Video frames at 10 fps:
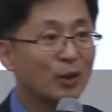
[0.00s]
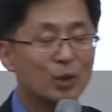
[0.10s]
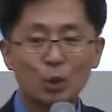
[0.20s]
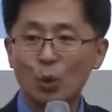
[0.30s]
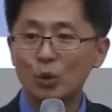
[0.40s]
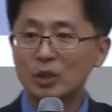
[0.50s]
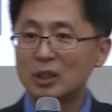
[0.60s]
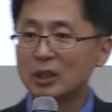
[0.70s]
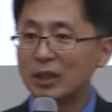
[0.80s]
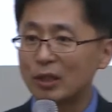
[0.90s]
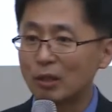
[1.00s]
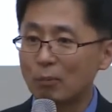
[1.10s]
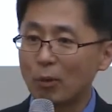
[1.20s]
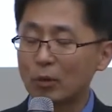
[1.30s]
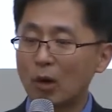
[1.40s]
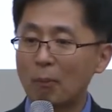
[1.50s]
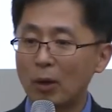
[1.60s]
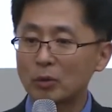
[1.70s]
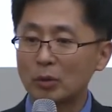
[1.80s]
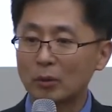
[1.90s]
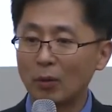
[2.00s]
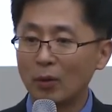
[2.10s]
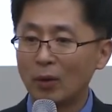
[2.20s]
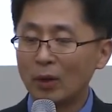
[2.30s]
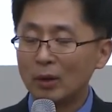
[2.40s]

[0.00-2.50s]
좋은 지식이나 정보를 확보할 수 있고